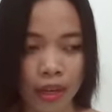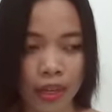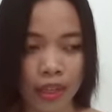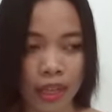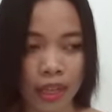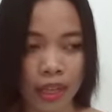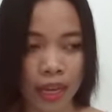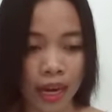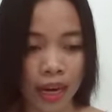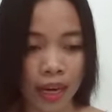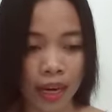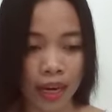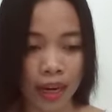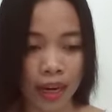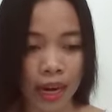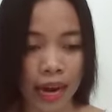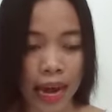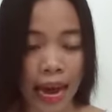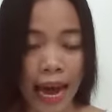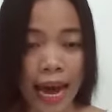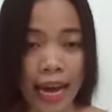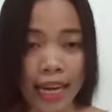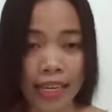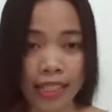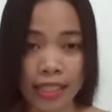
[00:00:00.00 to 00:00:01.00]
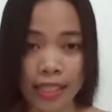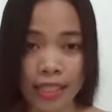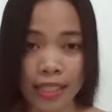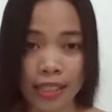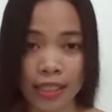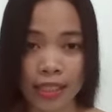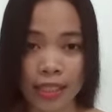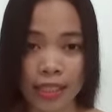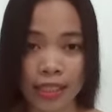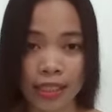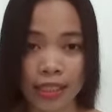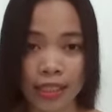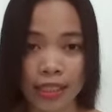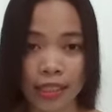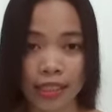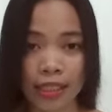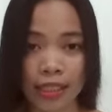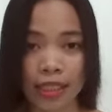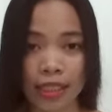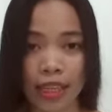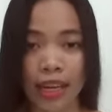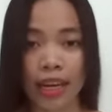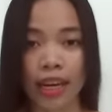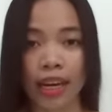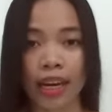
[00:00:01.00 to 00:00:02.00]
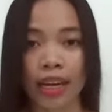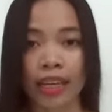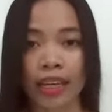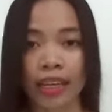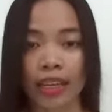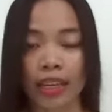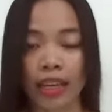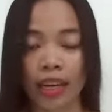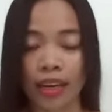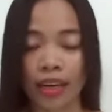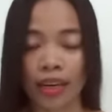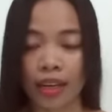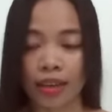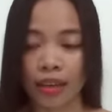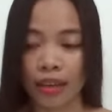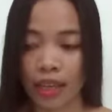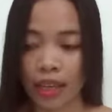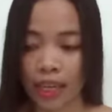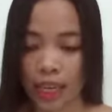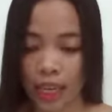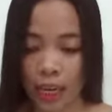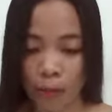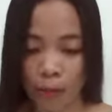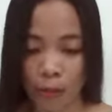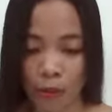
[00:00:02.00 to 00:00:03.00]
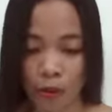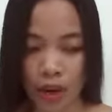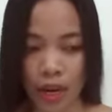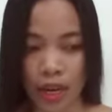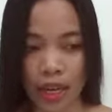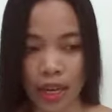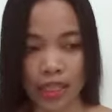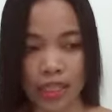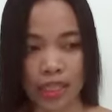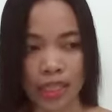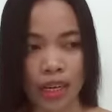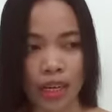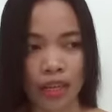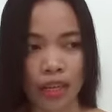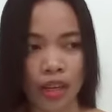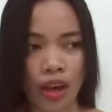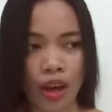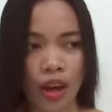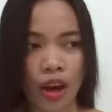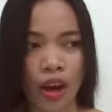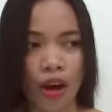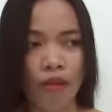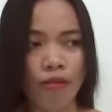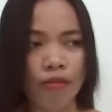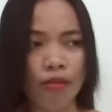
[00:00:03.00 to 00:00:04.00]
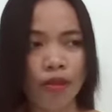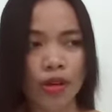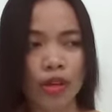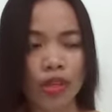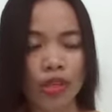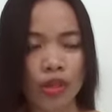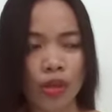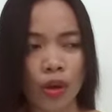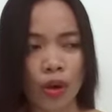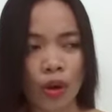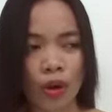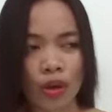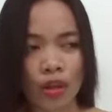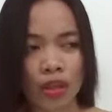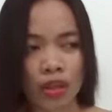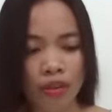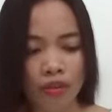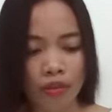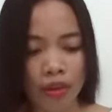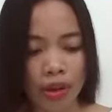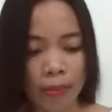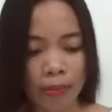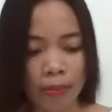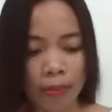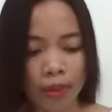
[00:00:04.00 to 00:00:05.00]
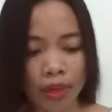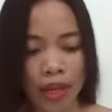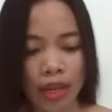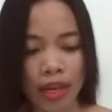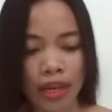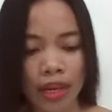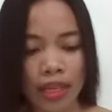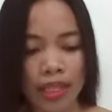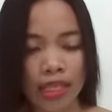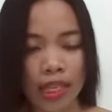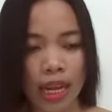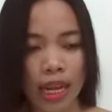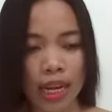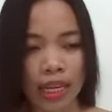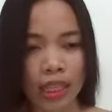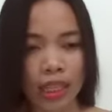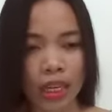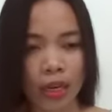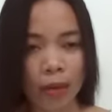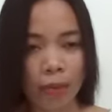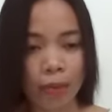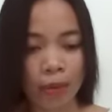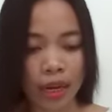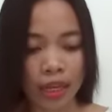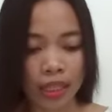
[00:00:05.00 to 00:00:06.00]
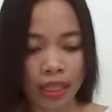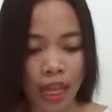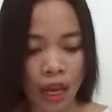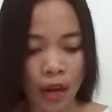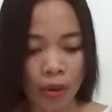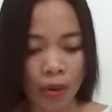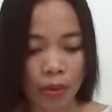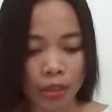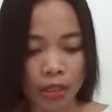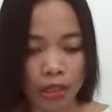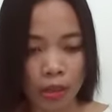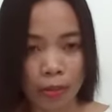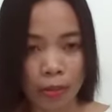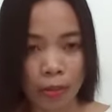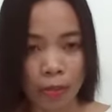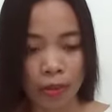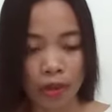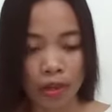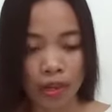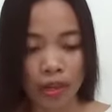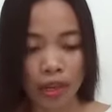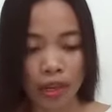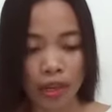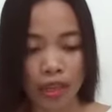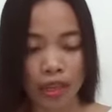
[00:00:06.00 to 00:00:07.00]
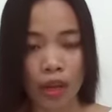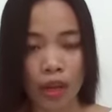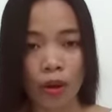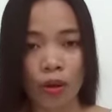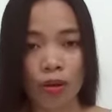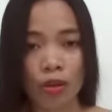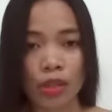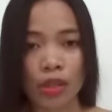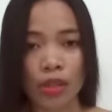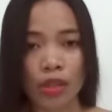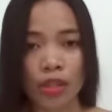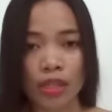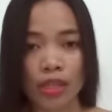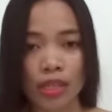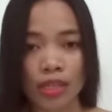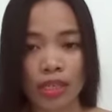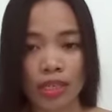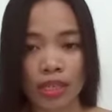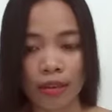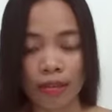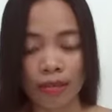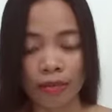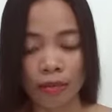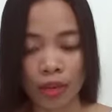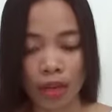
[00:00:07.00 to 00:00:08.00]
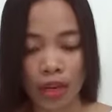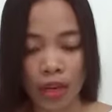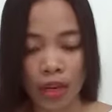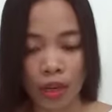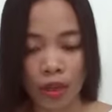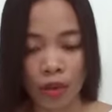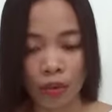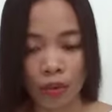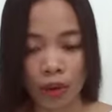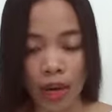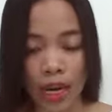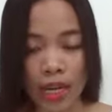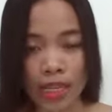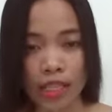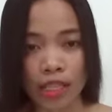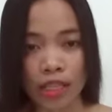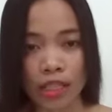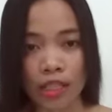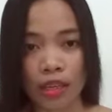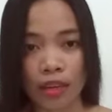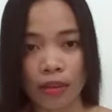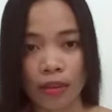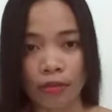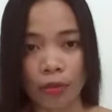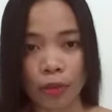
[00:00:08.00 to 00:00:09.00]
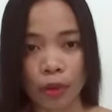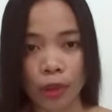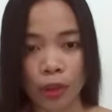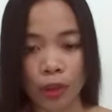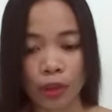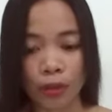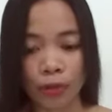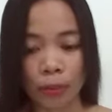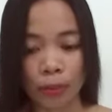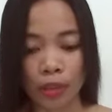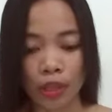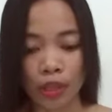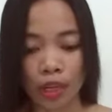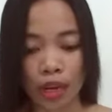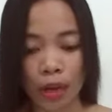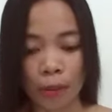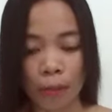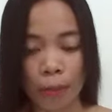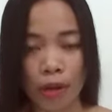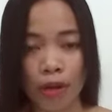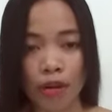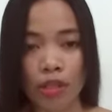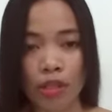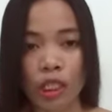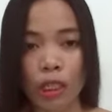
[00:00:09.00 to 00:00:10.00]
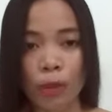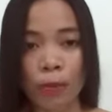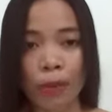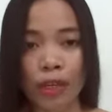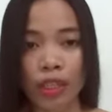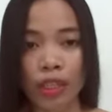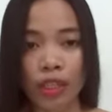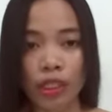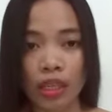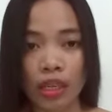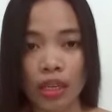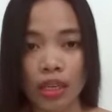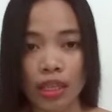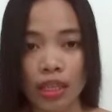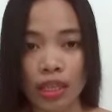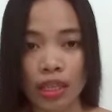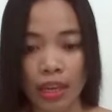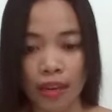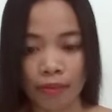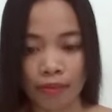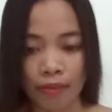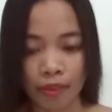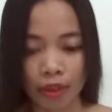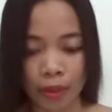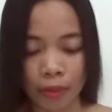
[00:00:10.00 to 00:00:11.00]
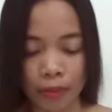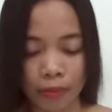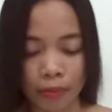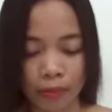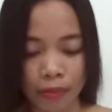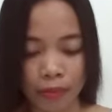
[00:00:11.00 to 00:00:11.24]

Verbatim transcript: ng answer ng kanyang kinabukasan. Of course, all the remnants, lahat ng mga tao sa Biblia, they also receive yung answer ng future po nila. Pero especially David,